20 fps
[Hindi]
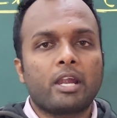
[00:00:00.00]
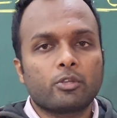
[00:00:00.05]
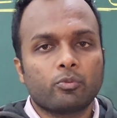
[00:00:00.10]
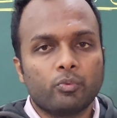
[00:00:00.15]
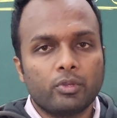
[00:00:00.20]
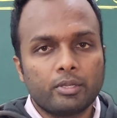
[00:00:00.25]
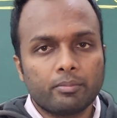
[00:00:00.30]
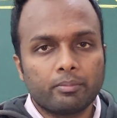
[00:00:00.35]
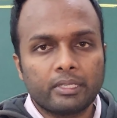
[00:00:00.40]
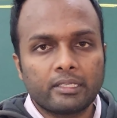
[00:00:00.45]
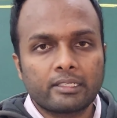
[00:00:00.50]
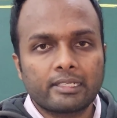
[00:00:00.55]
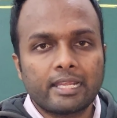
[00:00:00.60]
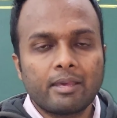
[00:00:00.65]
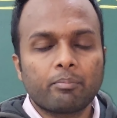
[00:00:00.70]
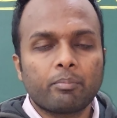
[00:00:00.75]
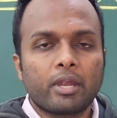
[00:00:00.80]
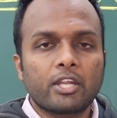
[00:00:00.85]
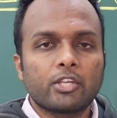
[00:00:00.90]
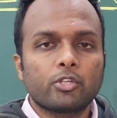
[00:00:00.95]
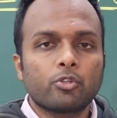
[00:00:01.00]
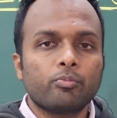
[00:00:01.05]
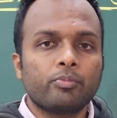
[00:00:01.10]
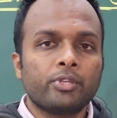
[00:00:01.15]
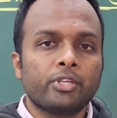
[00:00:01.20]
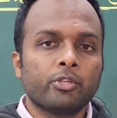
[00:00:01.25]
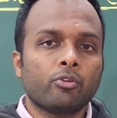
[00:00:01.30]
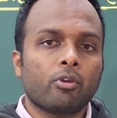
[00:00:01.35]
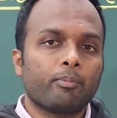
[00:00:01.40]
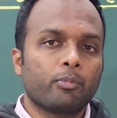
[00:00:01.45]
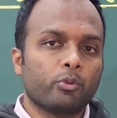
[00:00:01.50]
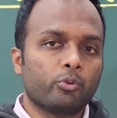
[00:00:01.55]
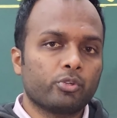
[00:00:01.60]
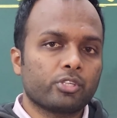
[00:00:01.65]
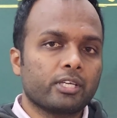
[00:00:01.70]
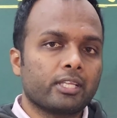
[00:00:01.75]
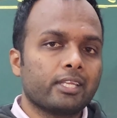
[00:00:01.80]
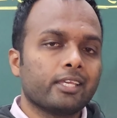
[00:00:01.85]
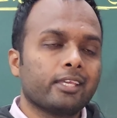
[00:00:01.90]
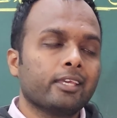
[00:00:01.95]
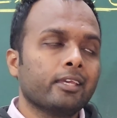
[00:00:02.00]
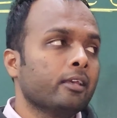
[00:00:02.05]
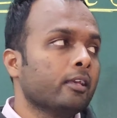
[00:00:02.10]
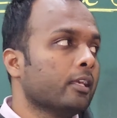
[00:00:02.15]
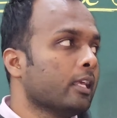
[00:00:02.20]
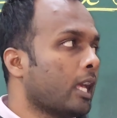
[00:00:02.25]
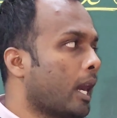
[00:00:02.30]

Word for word: पार्ट वन बन रहा है पार्ट टू वीडियो अपलोड करेंगे